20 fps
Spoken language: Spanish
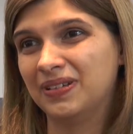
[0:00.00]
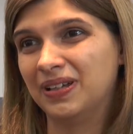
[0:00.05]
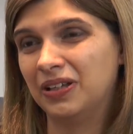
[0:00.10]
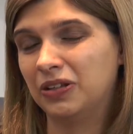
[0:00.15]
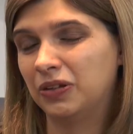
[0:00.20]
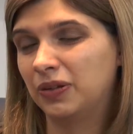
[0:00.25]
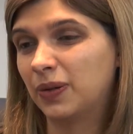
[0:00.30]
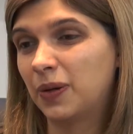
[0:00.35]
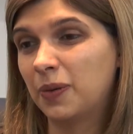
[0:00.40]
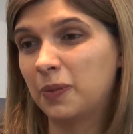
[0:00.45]

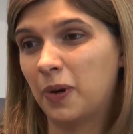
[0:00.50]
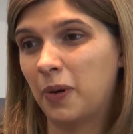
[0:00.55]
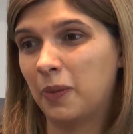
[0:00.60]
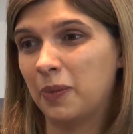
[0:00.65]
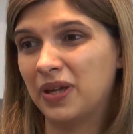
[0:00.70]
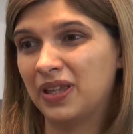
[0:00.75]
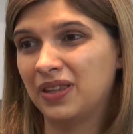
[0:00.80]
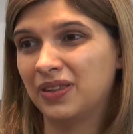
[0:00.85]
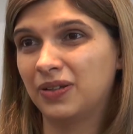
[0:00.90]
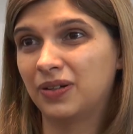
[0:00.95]
en todo
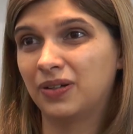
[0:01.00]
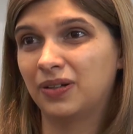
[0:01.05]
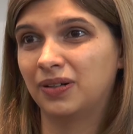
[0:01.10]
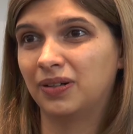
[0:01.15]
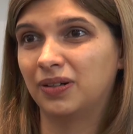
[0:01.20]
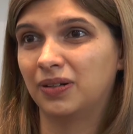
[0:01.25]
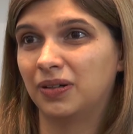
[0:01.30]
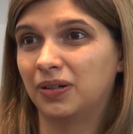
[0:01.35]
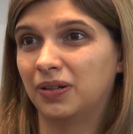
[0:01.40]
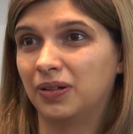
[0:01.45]

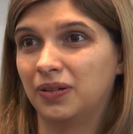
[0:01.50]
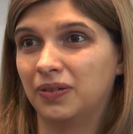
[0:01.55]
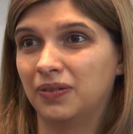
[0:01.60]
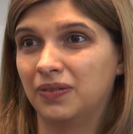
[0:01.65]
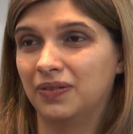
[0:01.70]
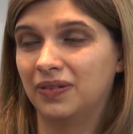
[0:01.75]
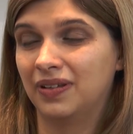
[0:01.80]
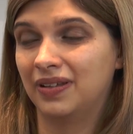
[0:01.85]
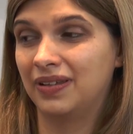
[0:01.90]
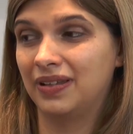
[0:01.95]
momento,
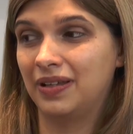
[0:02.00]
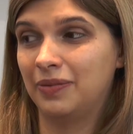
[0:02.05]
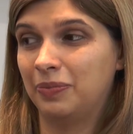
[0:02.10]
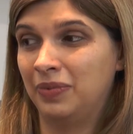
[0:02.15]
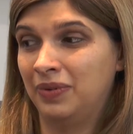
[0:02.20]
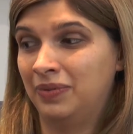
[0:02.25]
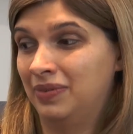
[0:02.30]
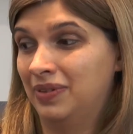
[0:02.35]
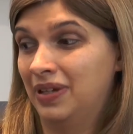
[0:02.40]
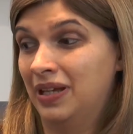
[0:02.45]
desde
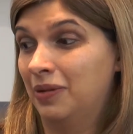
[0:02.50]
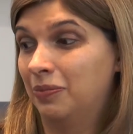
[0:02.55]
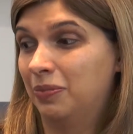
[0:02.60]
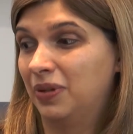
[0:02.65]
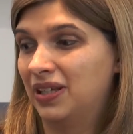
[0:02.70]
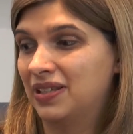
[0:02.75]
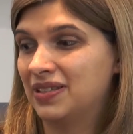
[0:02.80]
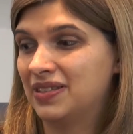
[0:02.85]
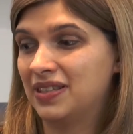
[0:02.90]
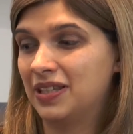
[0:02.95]
el
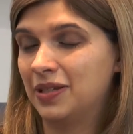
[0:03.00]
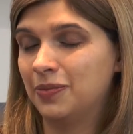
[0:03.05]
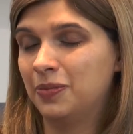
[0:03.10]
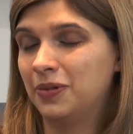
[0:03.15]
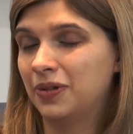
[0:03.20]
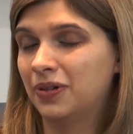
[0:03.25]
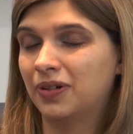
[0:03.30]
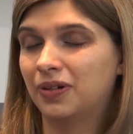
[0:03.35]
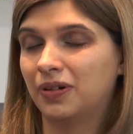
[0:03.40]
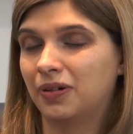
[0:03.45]

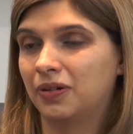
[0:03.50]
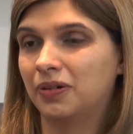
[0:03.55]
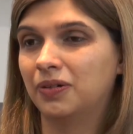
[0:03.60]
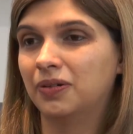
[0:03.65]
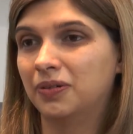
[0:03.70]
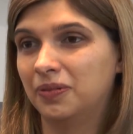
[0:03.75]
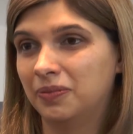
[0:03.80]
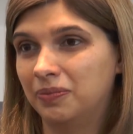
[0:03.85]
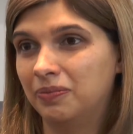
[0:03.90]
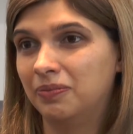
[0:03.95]
principio,
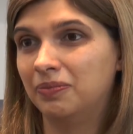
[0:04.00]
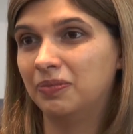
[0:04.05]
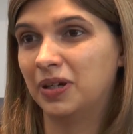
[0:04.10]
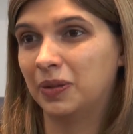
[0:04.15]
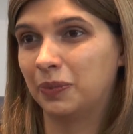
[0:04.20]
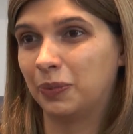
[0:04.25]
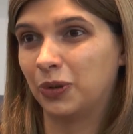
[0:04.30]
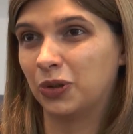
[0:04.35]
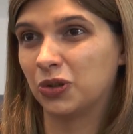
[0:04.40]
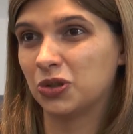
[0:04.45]
me
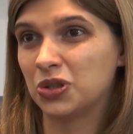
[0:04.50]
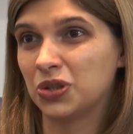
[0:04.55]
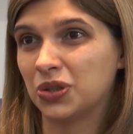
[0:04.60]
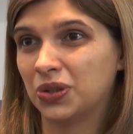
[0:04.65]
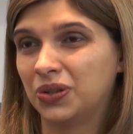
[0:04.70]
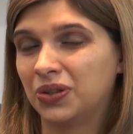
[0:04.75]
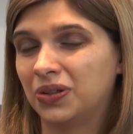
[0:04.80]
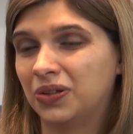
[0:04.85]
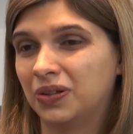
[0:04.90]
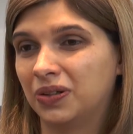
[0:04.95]

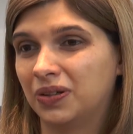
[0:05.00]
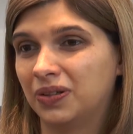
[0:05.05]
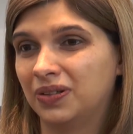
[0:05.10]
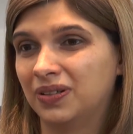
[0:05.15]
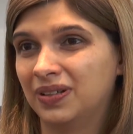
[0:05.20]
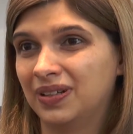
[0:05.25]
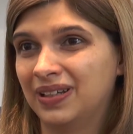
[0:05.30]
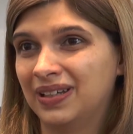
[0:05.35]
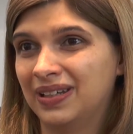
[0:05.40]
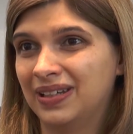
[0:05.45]
apoyó
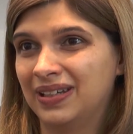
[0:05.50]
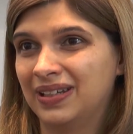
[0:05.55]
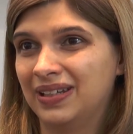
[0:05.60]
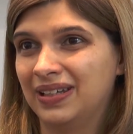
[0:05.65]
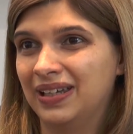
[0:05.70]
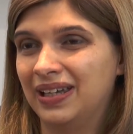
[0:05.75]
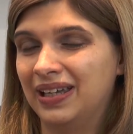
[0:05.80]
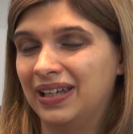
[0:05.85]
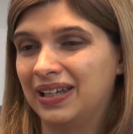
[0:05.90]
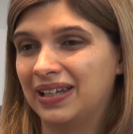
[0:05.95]

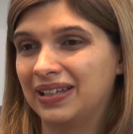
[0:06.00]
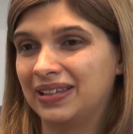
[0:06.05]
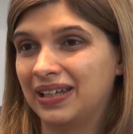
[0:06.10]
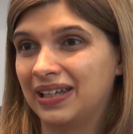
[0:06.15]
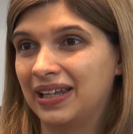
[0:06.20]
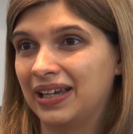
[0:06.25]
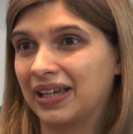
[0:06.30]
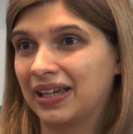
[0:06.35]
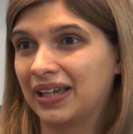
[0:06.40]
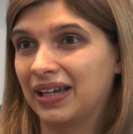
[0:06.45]
en
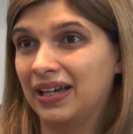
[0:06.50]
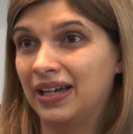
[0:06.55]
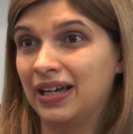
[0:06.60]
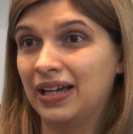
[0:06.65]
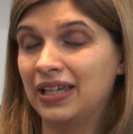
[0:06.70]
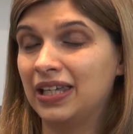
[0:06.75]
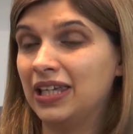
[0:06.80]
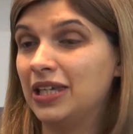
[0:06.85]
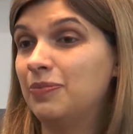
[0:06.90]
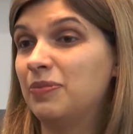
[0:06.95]
estar
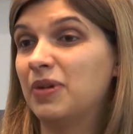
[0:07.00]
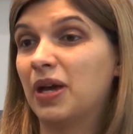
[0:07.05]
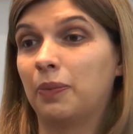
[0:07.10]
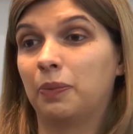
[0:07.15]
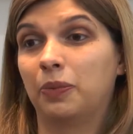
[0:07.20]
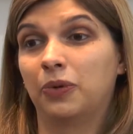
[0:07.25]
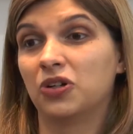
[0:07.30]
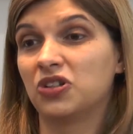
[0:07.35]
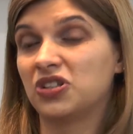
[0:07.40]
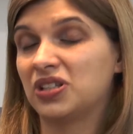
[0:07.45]
acá y me
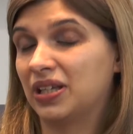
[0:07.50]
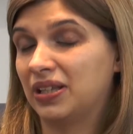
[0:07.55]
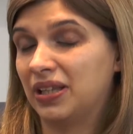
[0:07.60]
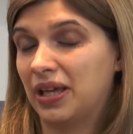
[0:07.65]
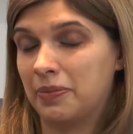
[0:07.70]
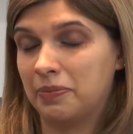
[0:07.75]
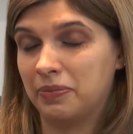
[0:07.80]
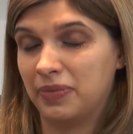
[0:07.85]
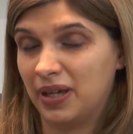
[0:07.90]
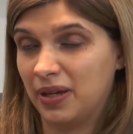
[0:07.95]
apoya
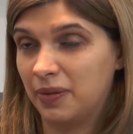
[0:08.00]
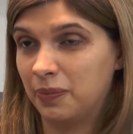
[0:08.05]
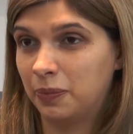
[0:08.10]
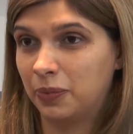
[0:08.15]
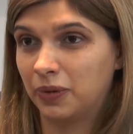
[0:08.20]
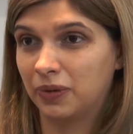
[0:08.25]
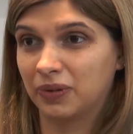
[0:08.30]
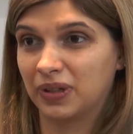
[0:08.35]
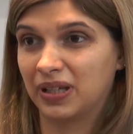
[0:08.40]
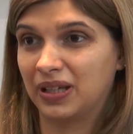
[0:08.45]
también
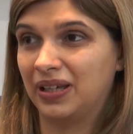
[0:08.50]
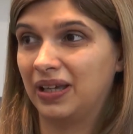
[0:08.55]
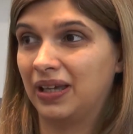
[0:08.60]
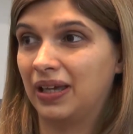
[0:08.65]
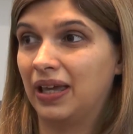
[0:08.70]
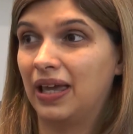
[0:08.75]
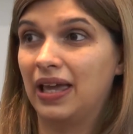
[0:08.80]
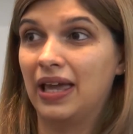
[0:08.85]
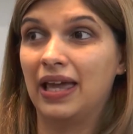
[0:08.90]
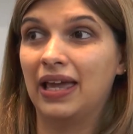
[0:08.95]

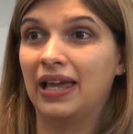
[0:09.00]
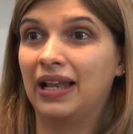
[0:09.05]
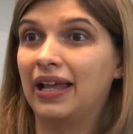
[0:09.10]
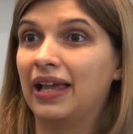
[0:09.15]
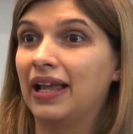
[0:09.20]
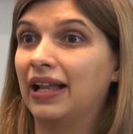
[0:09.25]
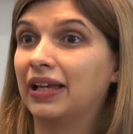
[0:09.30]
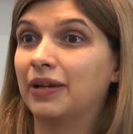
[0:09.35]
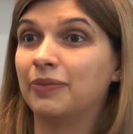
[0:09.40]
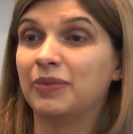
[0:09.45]
porque él
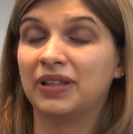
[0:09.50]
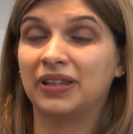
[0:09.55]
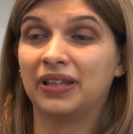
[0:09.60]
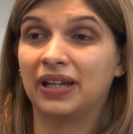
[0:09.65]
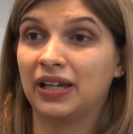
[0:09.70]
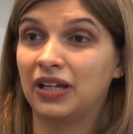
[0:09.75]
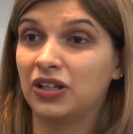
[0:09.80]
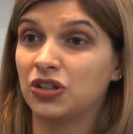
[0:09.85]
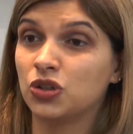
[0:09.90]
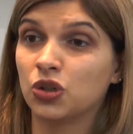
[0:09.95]
es el que me
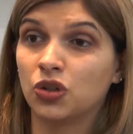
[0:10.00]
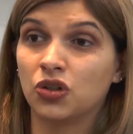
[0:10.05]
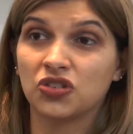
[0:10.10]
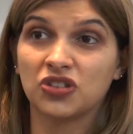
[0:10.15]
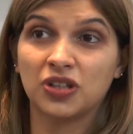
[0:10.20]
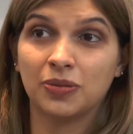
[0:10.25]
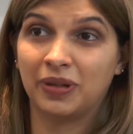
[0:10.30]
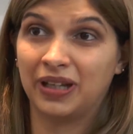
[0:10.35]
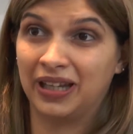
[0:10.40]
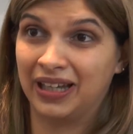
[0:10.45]
trae, yo no
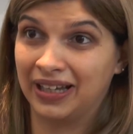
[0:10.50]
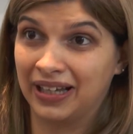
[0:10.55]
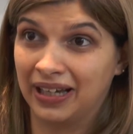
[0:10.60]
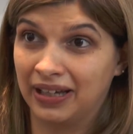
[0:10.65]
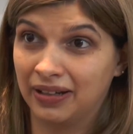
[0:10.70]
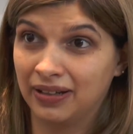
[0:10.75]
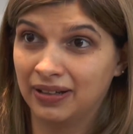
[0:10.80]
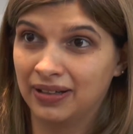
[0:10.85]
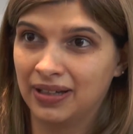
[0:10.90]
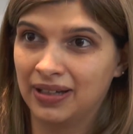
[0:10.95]
sé
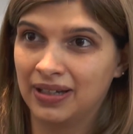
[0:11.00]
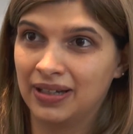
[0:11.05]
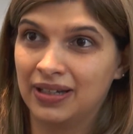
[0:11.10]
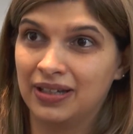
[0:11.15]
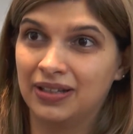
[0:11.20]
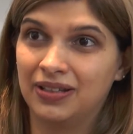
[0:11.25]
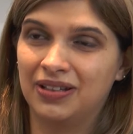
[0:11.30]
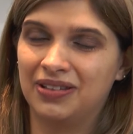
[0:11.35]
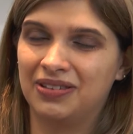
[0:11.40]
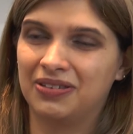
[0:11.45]
manejar.
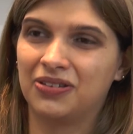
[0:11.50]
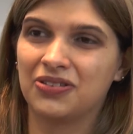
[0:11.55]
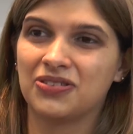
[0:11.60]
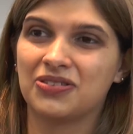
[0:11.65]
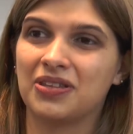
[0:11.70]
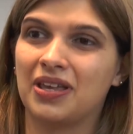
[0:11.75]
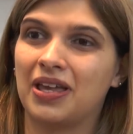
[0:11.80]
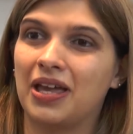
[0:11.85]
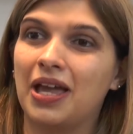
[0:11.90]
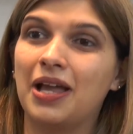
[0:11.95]

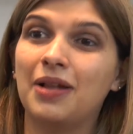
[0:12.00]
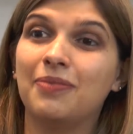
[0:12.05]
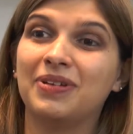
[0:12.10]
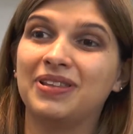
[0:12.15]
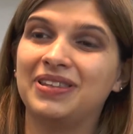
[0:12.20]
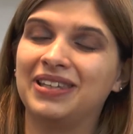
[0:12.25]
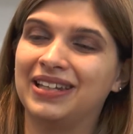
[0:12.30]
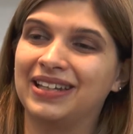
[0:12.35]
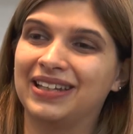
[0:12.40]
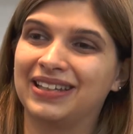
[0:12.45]
Entonces él
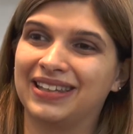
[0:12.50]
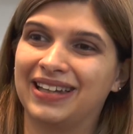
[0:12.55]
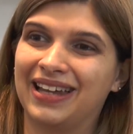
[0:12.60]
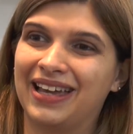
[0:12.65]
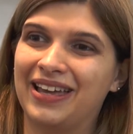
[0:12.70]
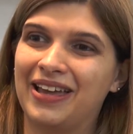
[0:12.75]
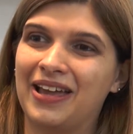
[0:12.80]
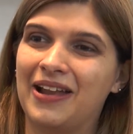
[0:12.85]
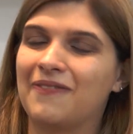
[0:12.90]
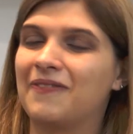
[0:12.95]
me tiene que
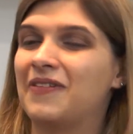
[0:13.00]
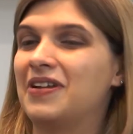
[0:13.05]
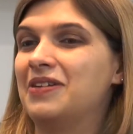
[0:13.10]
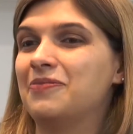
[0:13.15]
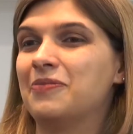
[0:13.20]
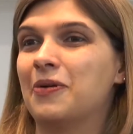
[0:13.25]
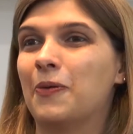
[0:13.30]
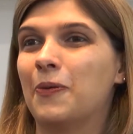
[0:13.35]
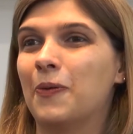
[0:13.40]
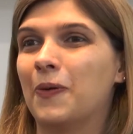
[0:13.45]
traer,
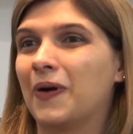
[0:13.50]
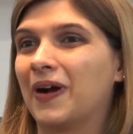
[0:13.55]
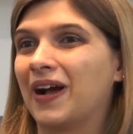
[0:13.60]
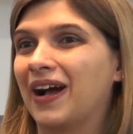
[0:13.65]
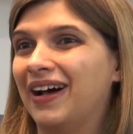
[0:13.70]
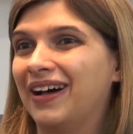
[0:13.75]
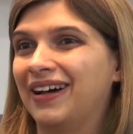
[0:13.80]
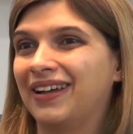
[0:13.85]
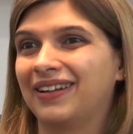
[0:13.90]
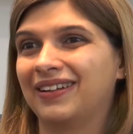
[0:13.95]
venirme a
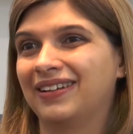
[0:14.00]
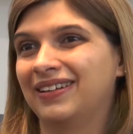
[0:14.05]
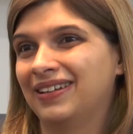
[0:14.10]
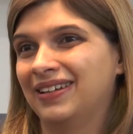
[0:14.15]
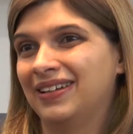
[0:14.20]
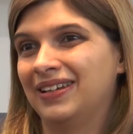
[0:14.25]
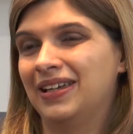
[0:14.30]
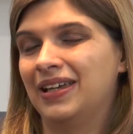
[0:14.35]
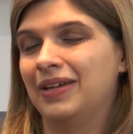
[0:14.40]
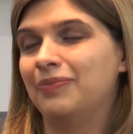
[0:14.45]
buscar,
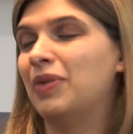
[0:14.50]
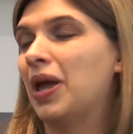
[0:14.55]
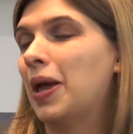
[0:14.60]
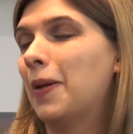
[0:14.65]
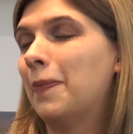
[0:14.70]
me